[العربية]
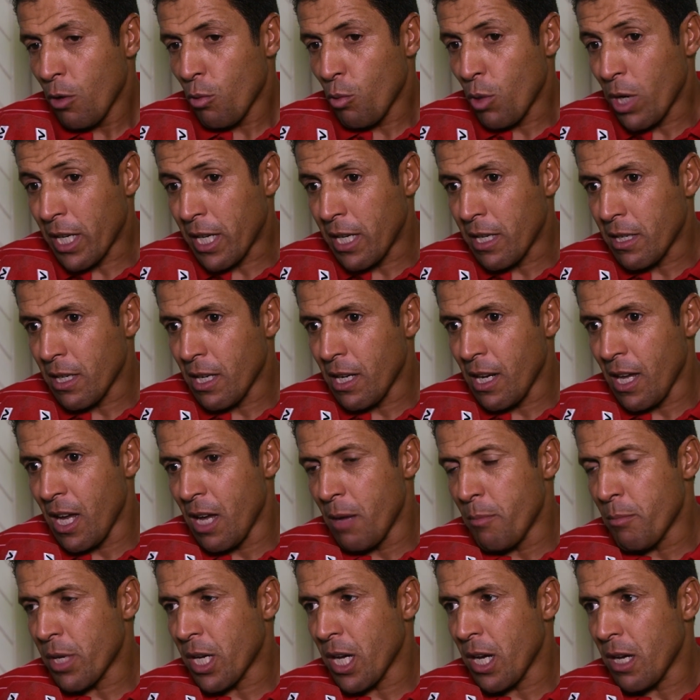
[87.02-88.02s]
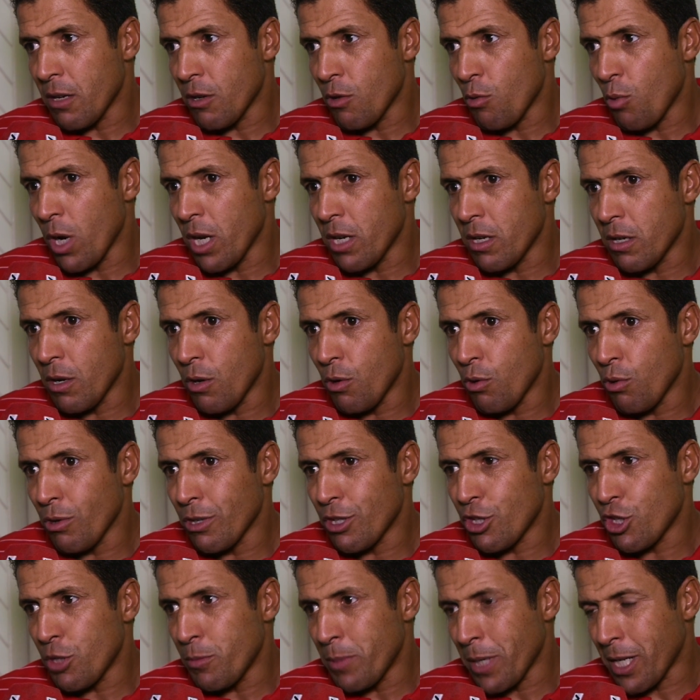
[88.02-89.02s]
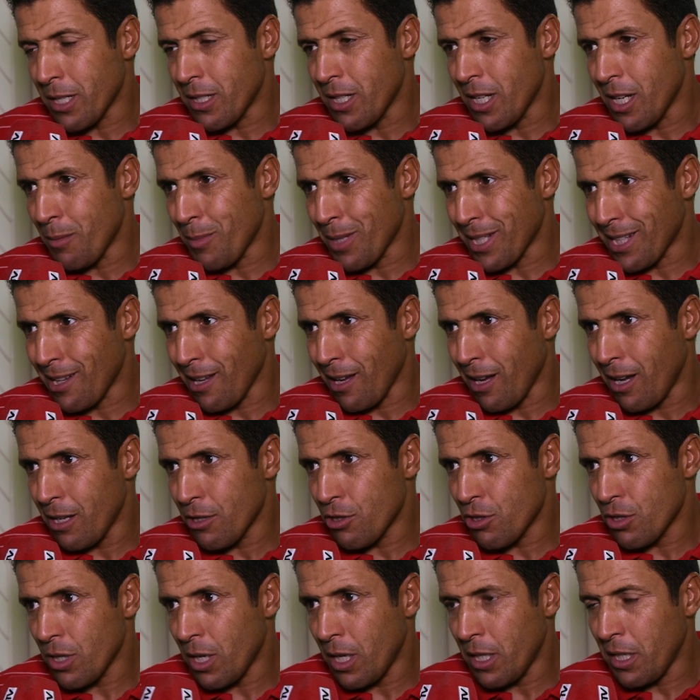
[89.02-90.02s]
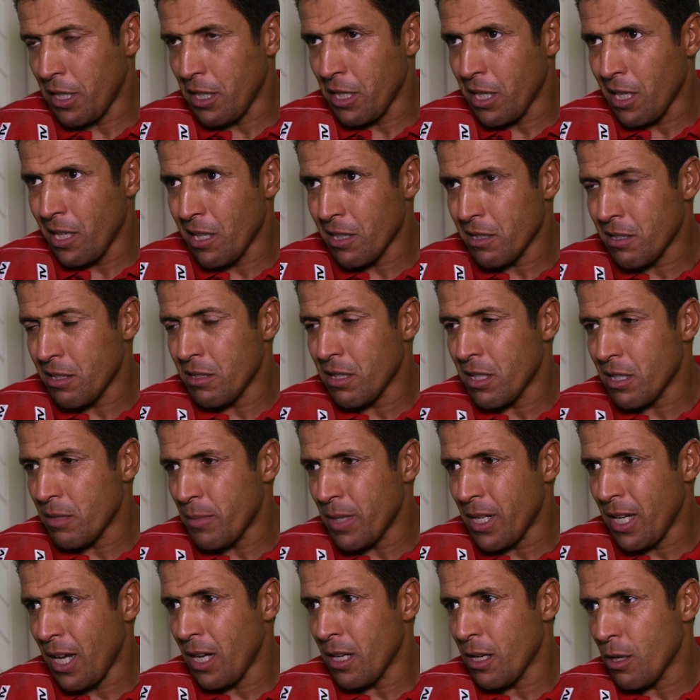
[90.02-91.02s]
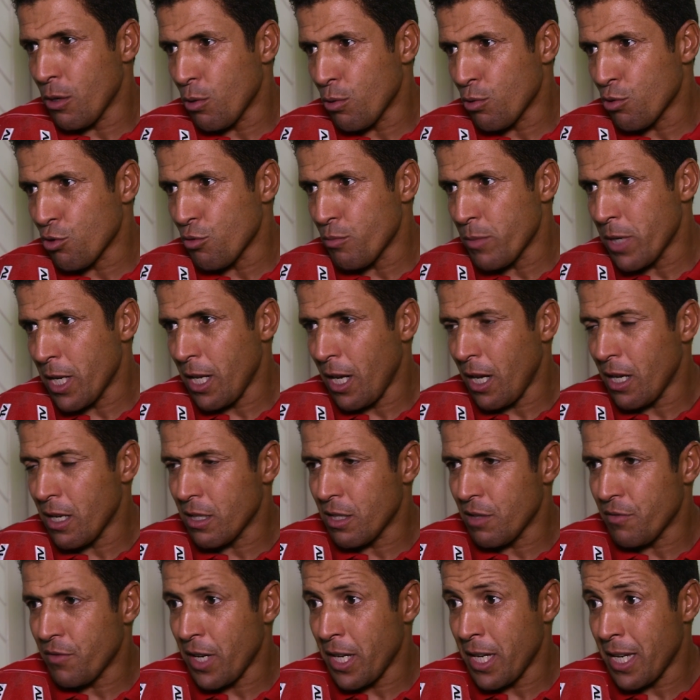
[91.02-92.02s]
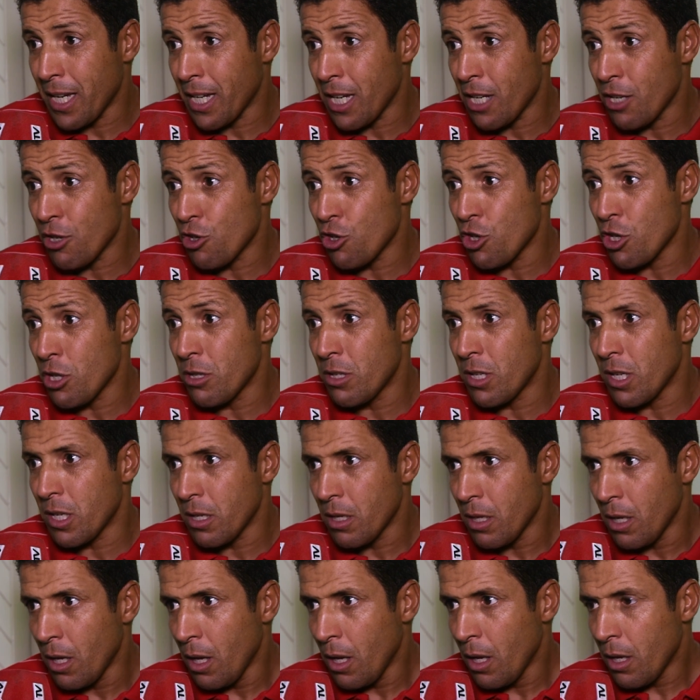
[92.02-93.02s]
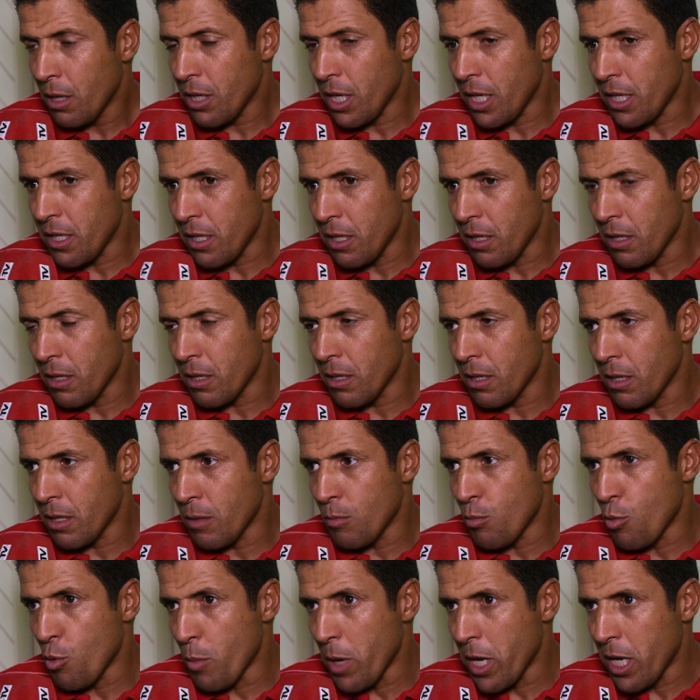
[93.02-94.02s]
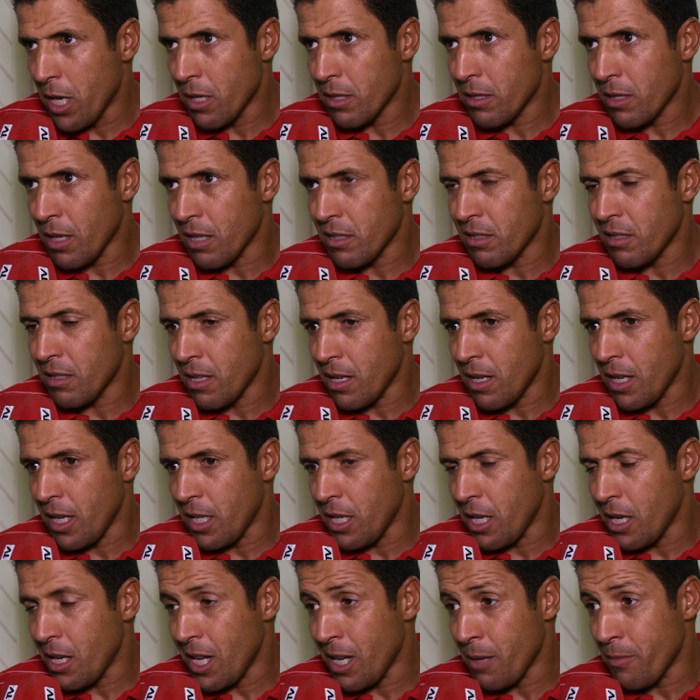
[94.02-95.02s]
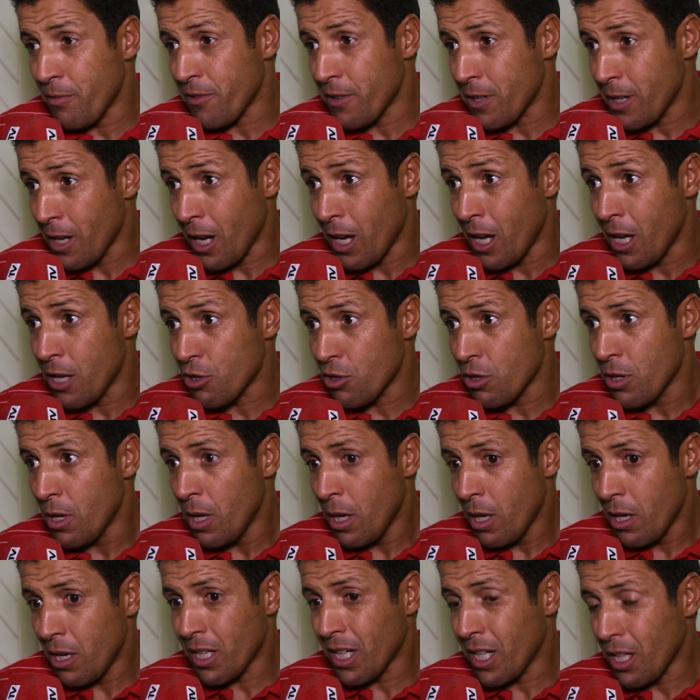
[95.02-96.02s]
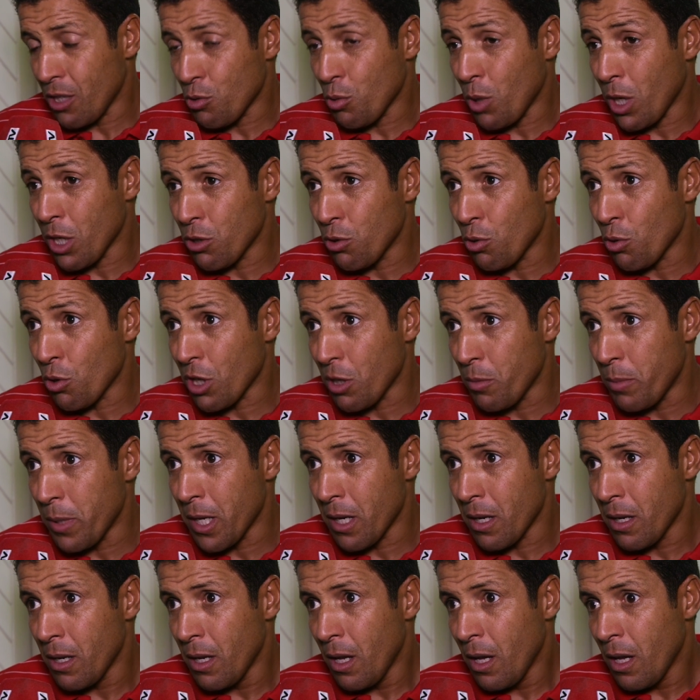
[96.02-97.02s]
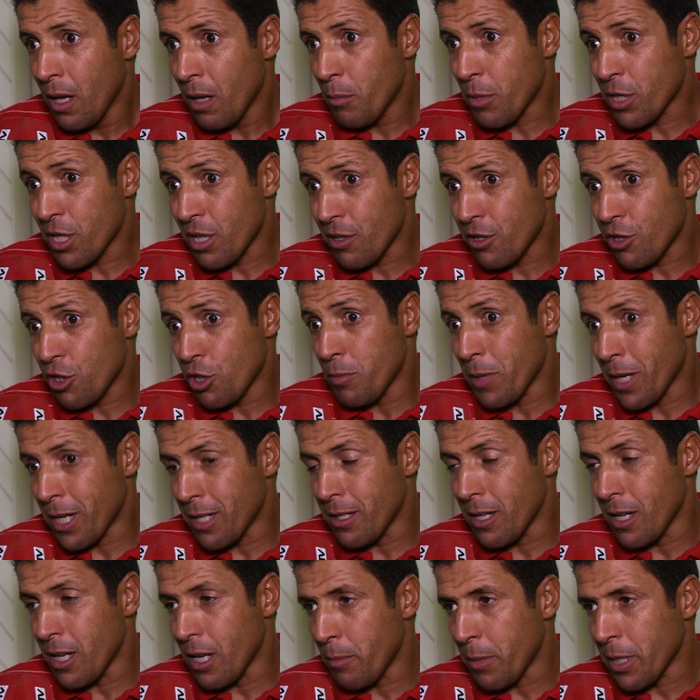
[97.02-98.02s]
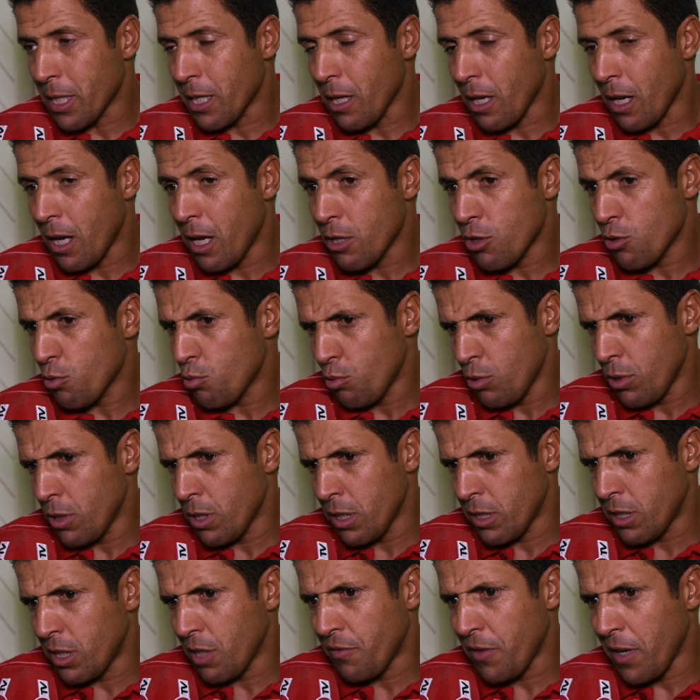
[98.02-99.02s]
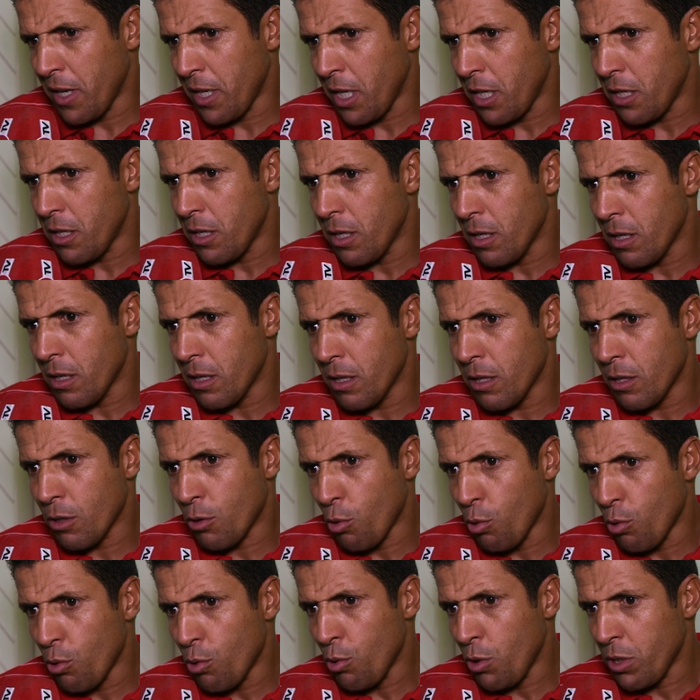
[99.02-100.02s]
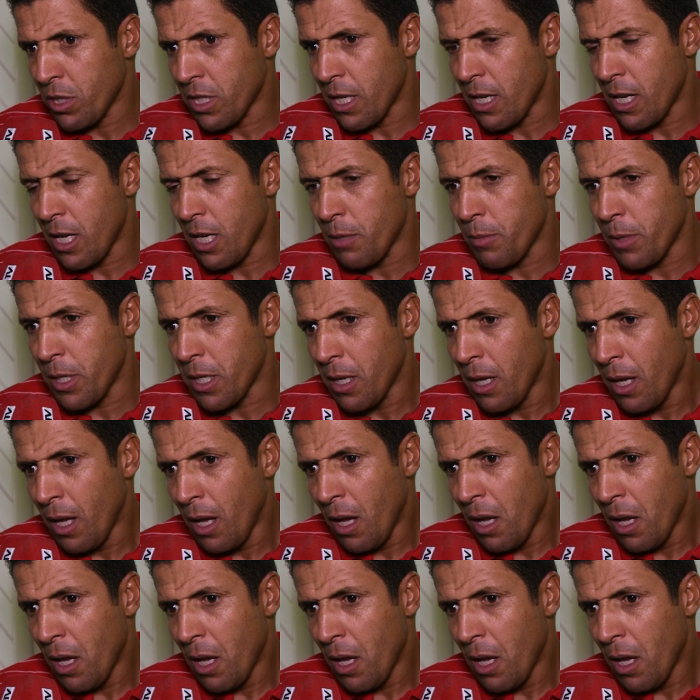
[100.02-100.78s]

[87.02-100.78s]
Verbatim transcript: ولكن الاهم كان هو انه الشباك ديالنا ما تلقاتش يعني الارتداد من الحاله الهجوميه للحاله الدفاعيه كان جدا يعني آه، آه، مميز خاصه يعني اللاعب في النقاش اللي كان عنده واحد الدور كبير باش الشباك ديالنا ما تلقاش والدفاع يعني كله حتى اللاعبين